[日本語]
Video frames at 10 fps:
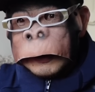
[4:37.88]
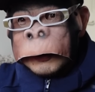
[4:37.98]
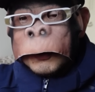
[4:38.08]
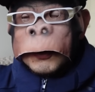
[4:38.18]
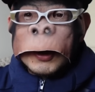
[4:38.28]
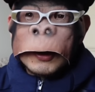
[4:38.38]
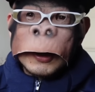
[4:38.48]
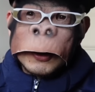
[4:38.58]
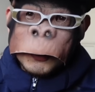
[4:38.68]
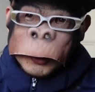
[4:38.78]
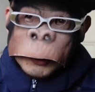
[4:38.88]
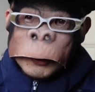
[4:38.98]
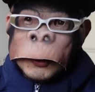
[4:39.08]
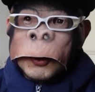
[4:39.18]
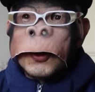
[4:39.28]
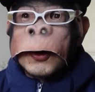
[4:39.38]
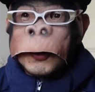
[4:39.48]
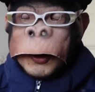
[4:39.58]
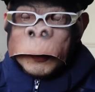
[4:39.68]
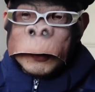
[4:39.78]
その辺だけお願いしたいところで
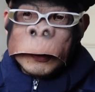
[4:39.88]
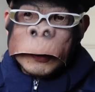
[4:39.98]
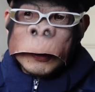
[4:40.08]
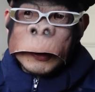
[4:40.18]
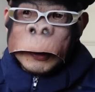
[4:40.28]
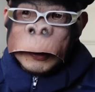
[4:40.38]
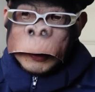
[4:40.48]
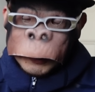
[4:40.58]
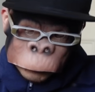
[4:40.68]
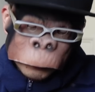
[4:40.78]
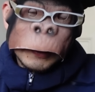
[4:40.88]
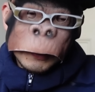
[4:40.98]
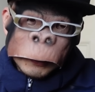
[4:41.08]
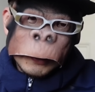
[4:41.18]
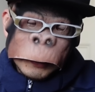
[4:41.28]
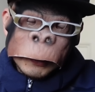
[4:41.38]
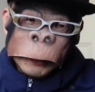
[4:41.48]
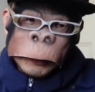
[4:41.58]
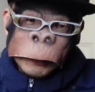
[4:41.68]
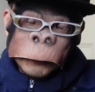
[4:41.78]
ございます。はい。
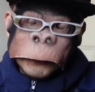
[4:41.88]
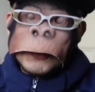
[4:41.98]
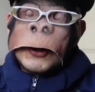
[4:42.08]
本